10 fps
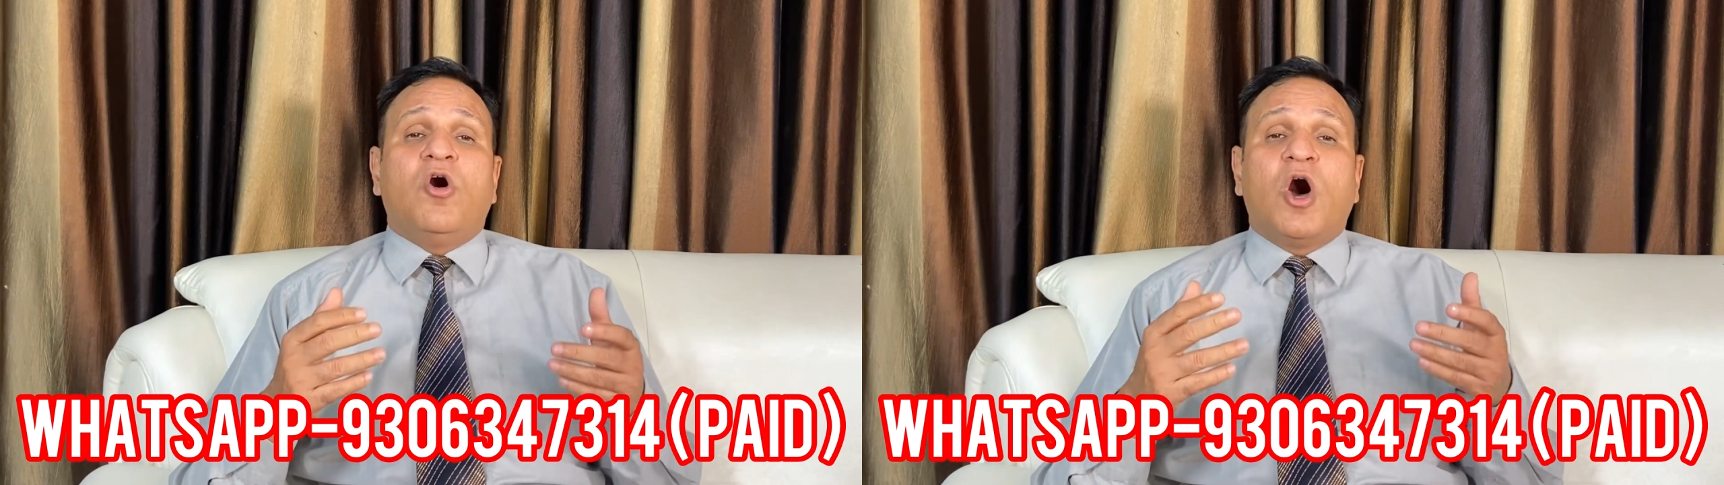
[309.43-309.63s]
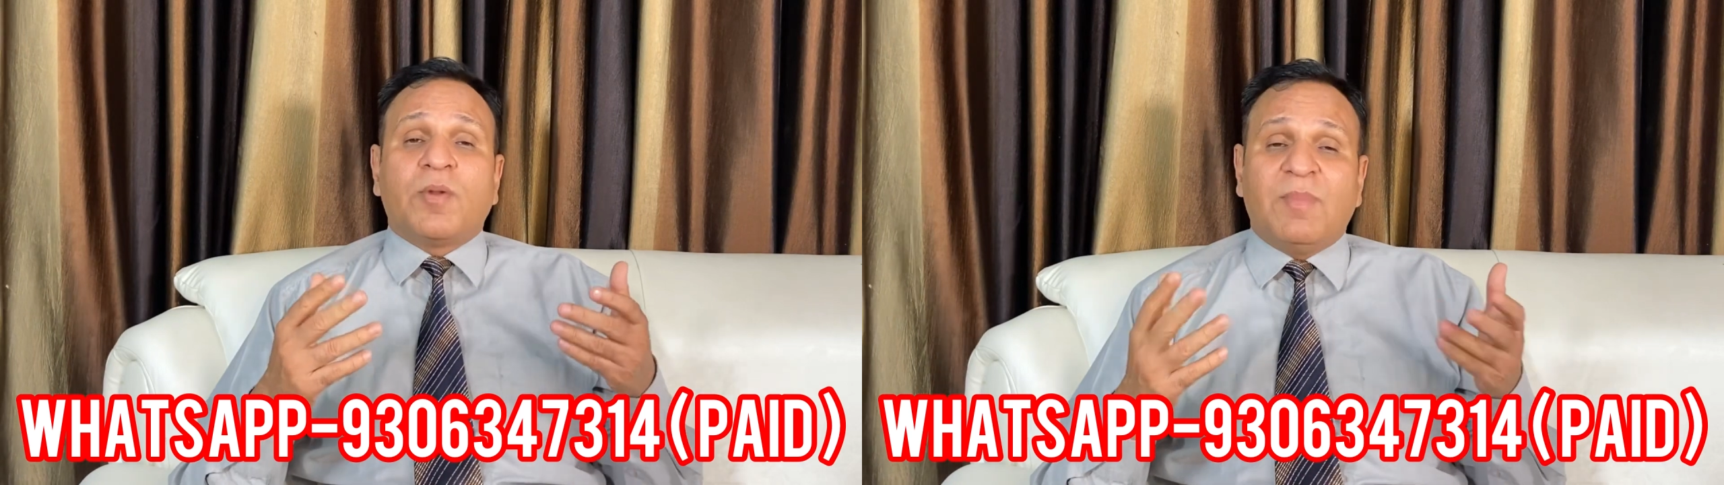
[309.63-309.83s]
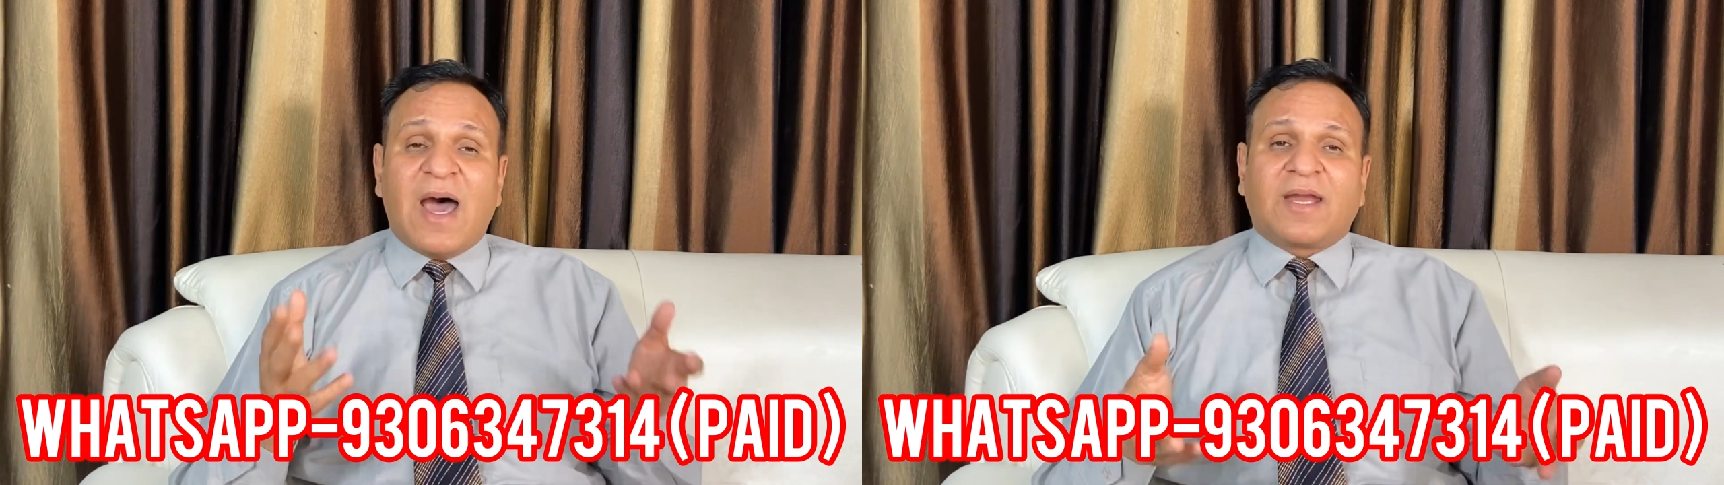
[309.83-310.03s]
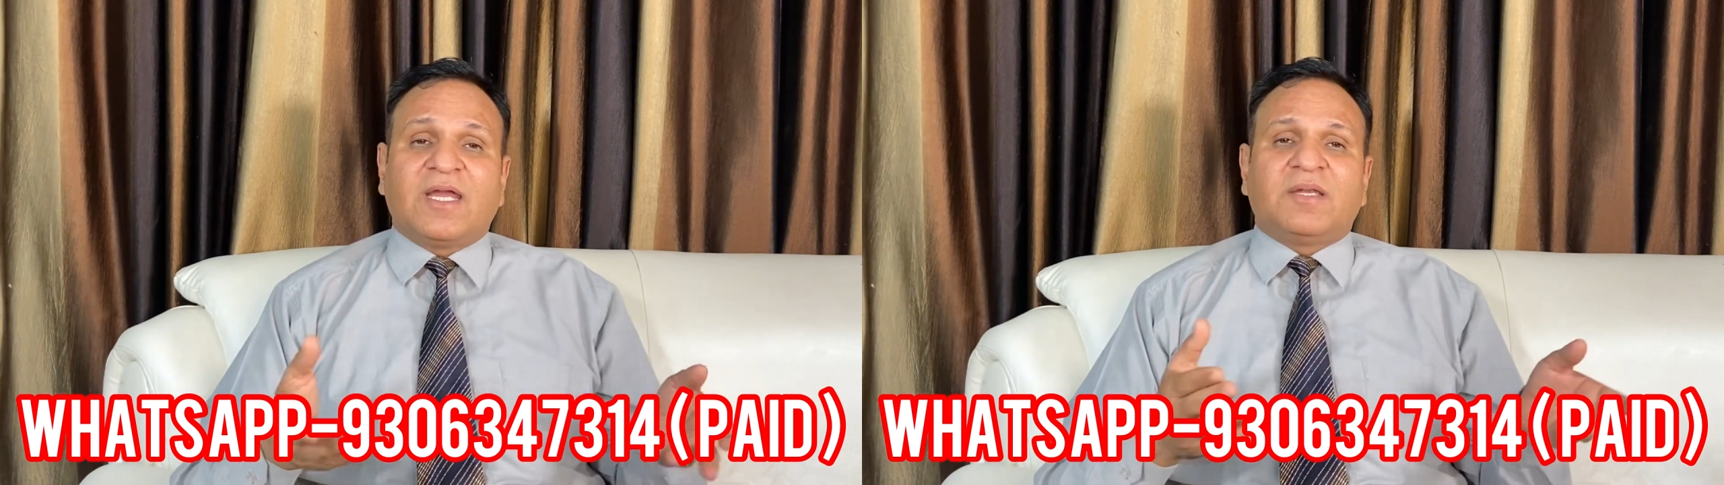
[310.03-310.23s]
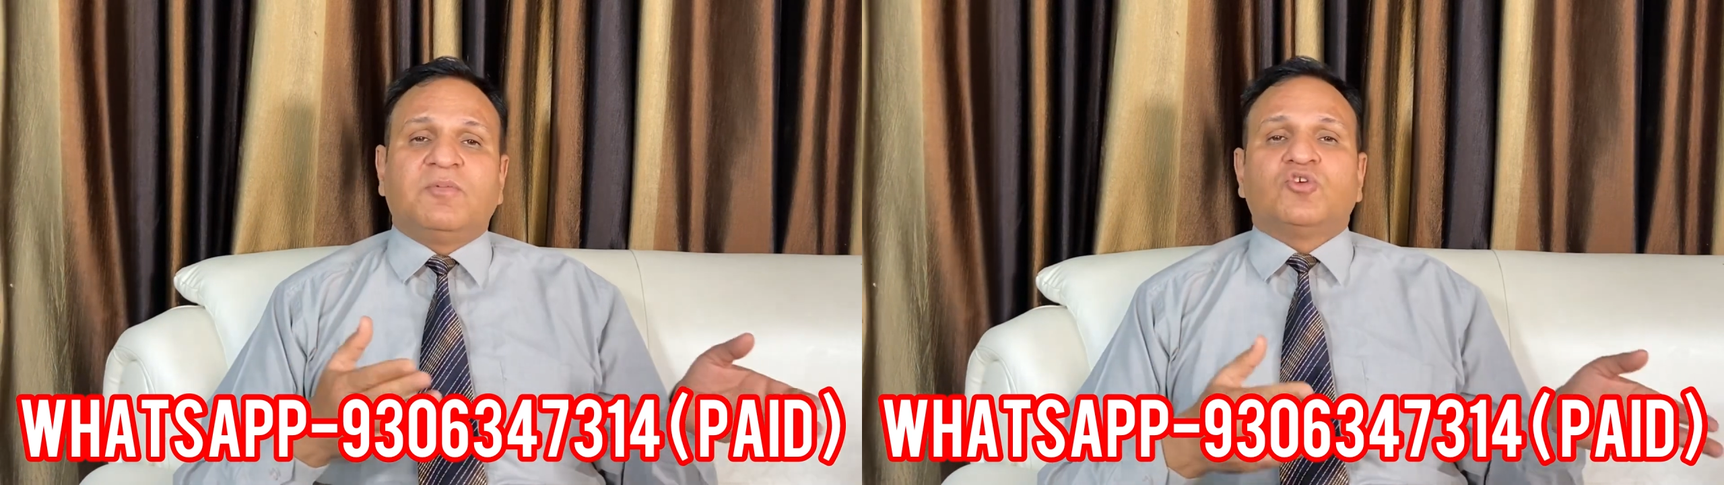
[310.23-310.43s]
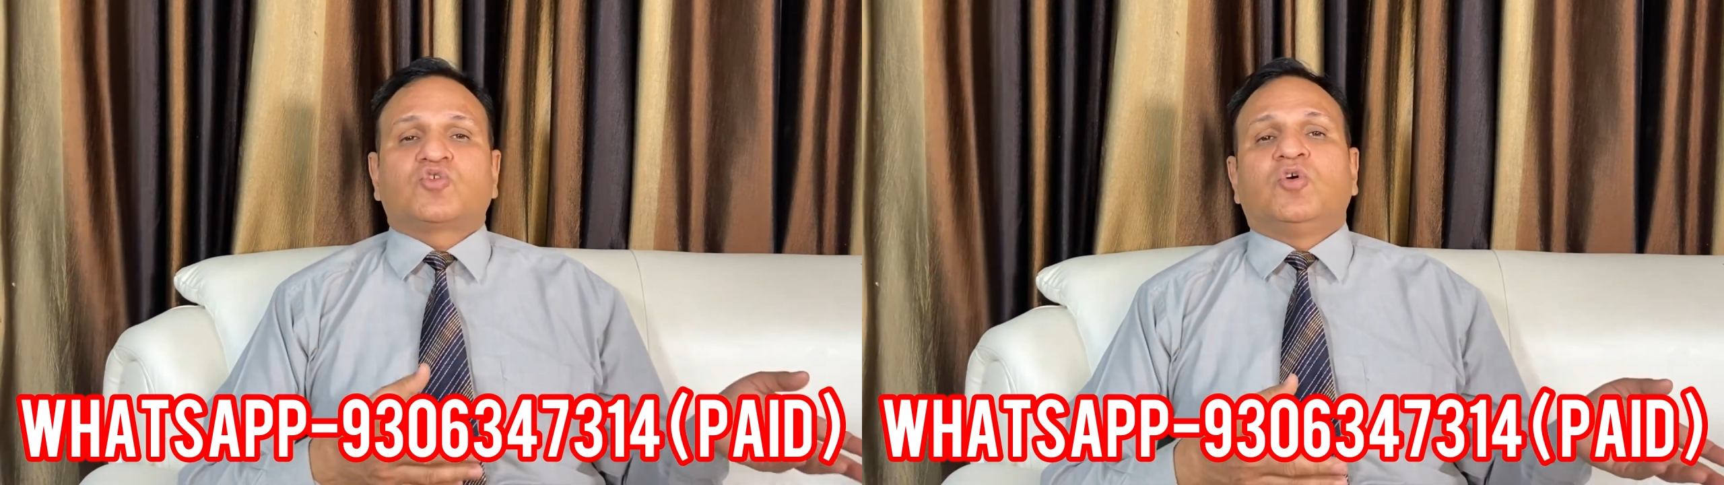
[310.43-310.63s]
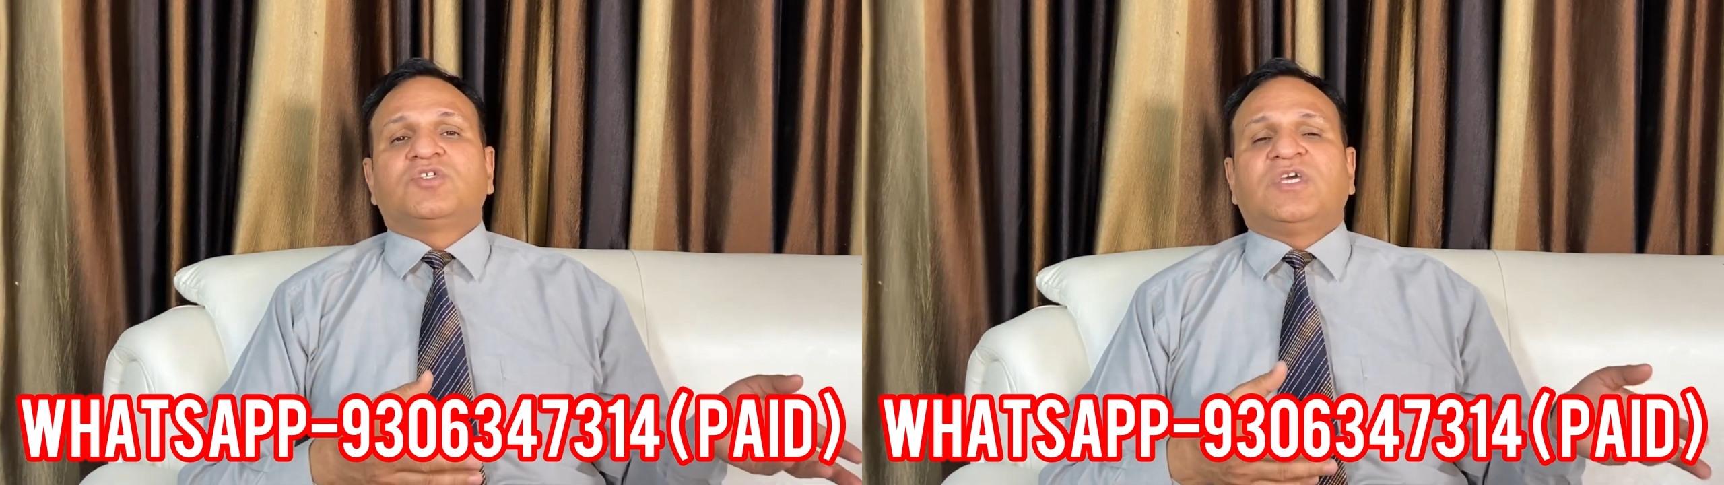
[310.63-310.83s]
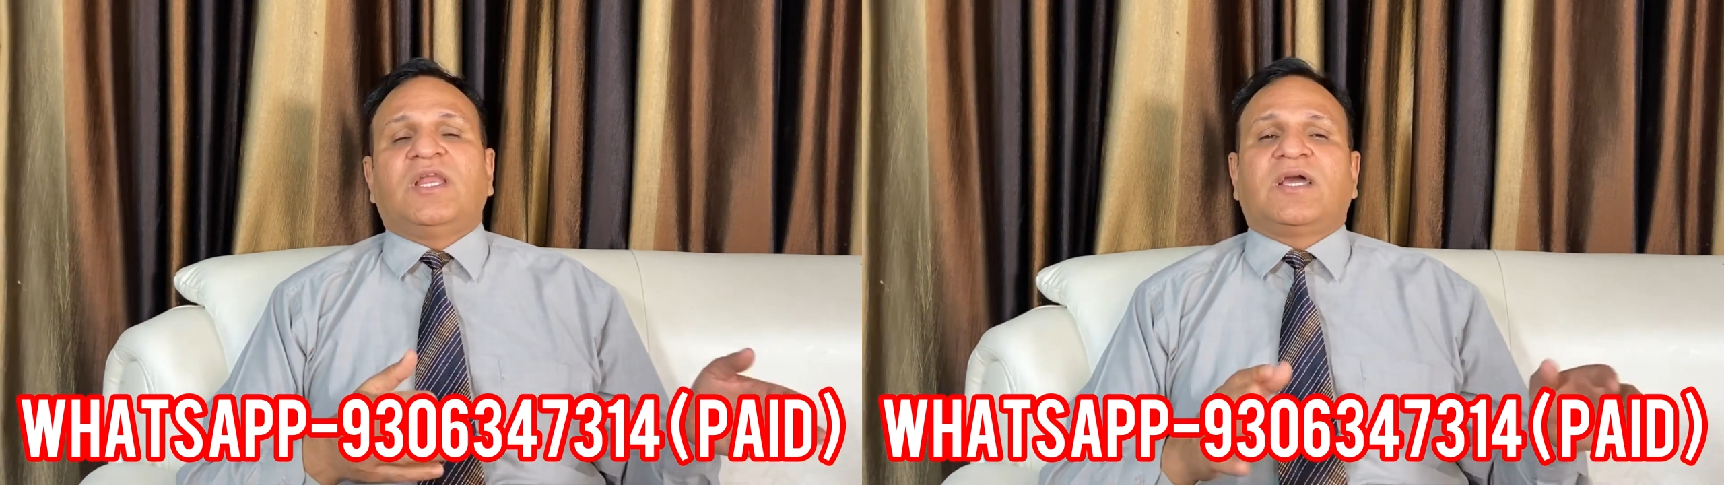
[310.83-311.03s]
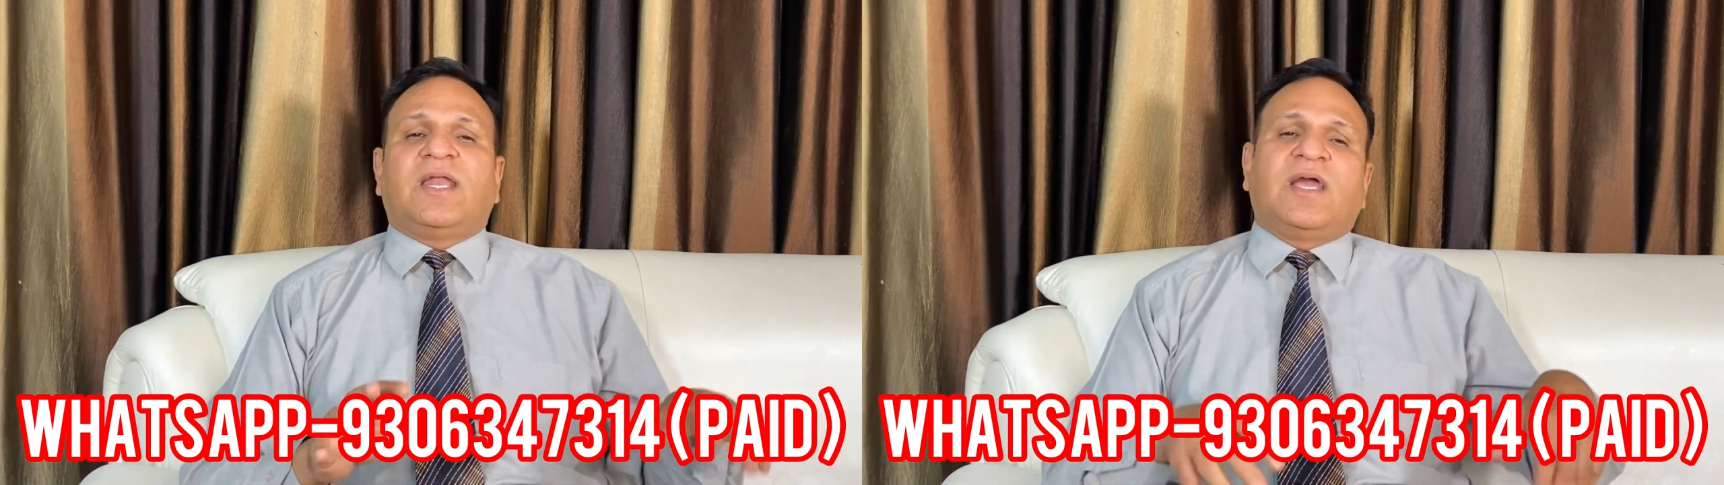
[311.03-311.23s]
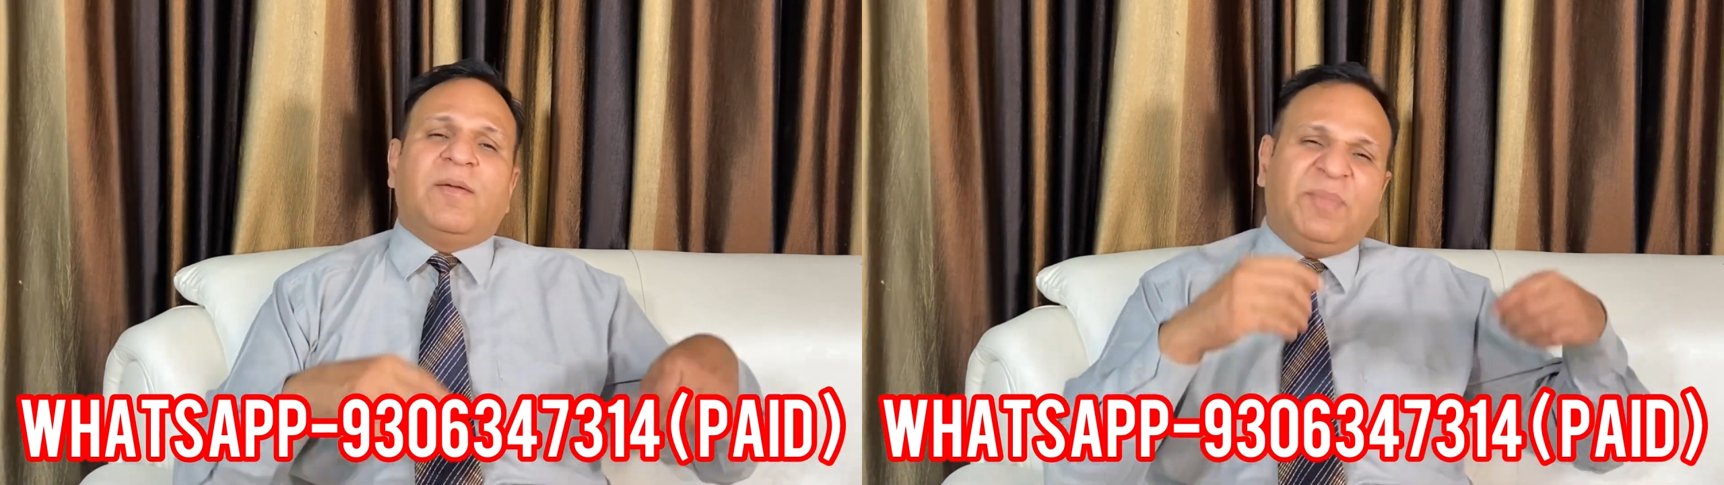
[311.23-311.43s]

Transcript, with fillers: और मार्केट में उसको सेल करेगा